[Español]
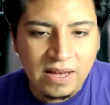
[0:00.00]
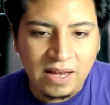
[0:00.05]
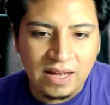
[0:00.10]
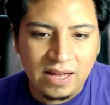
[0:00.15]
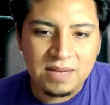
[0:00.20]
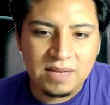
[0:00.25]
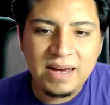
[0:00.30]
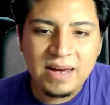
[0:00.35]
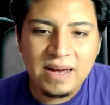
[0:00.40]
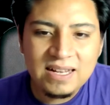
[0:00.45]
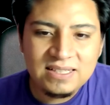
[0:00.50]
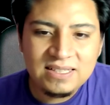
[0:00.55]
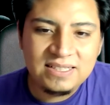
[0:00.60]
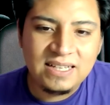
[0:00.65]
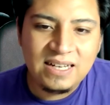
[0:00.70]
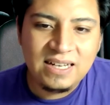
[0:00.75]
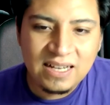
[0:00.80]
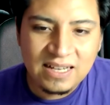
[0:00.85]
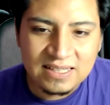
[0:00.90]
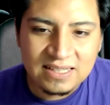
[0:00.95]
anima a
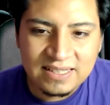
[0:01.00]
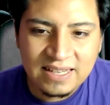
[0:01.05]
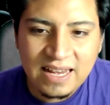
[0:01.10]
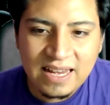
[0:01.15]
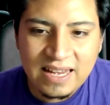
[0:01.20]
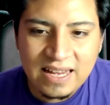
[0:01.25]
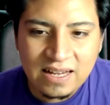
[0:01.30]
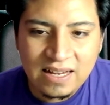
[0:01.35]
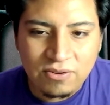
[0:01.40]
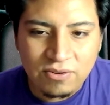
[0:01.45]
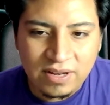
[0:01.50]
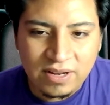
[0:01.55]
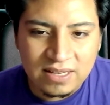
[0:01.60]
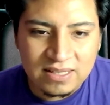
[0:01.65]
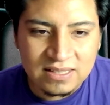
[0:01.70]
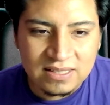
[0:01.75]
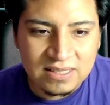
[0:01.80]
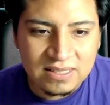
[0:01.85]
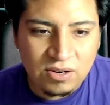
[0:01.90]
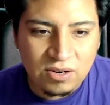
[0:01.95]
Angela que sea ella con
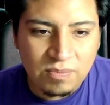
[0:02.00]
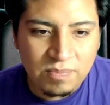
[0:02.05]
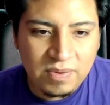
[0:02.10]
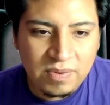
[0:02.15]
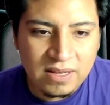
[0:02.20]
quien se lo